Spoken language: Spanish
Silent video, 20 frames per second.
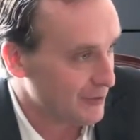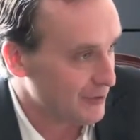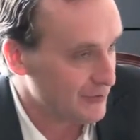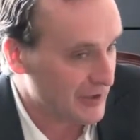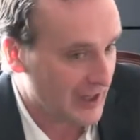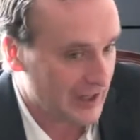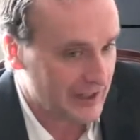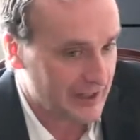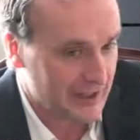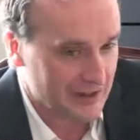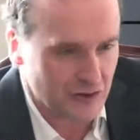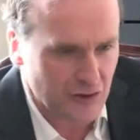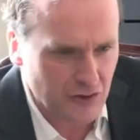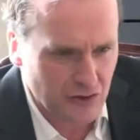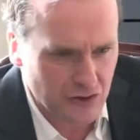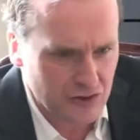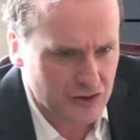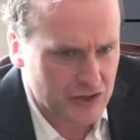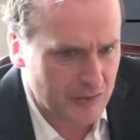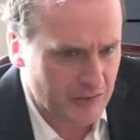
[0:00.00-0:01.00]
una,
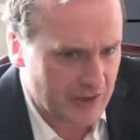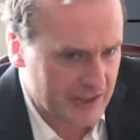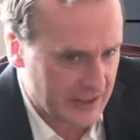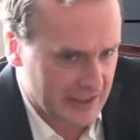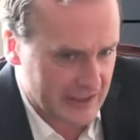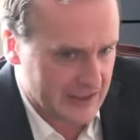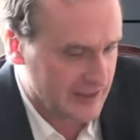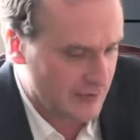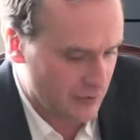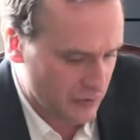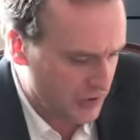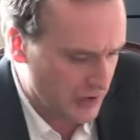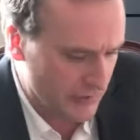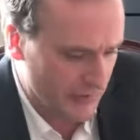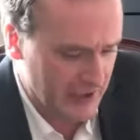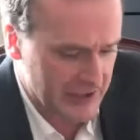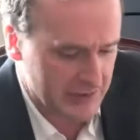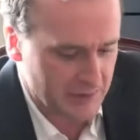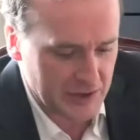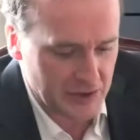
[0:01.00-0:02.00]
no, dos semanas, dos
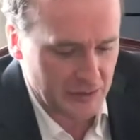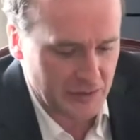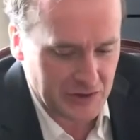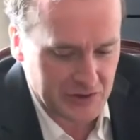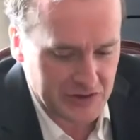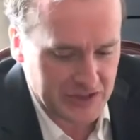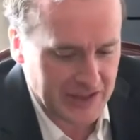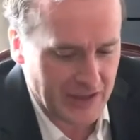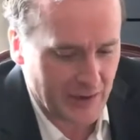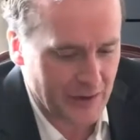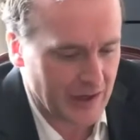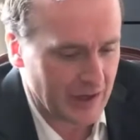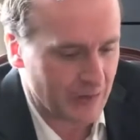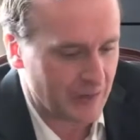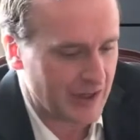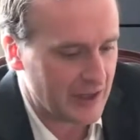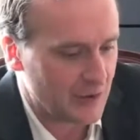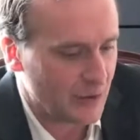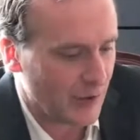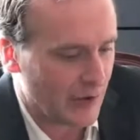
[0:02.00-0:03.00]
semanas más o menos en hacer
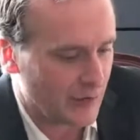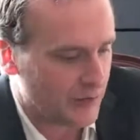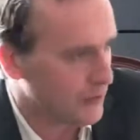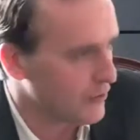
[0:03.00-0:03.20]
la película.